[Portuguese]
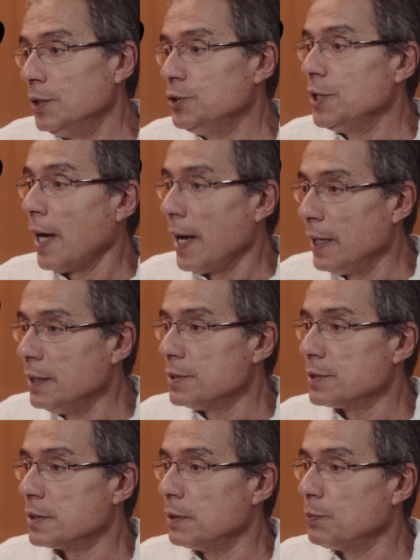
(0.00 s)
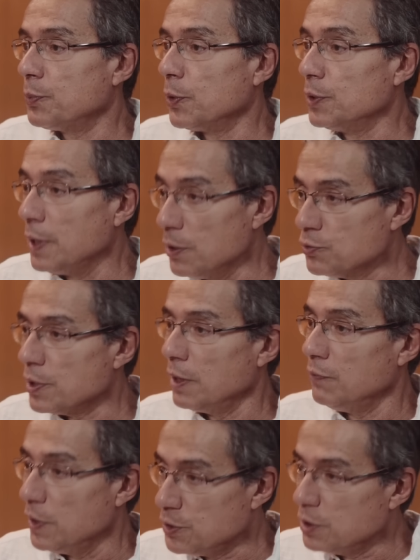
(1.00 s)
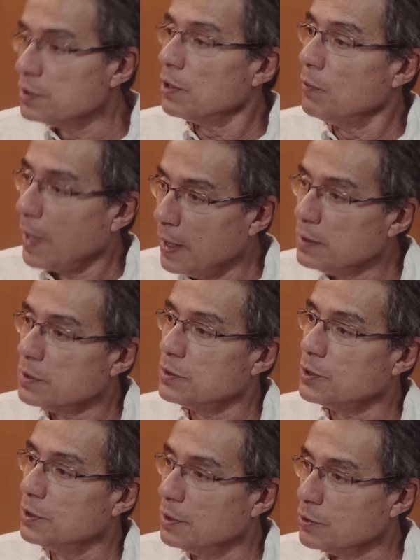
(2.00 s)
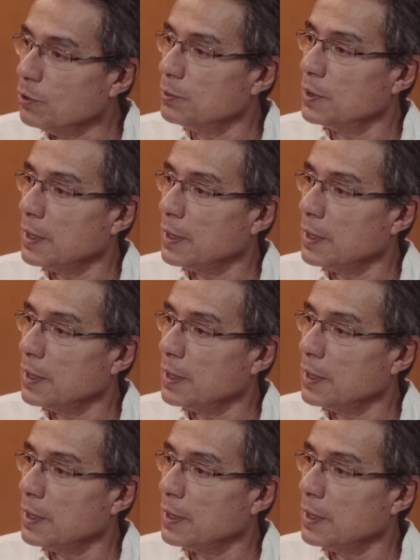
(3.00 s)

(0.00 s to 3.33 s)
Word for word: de áreas que poderiam ser revertidas, são áreas tidas como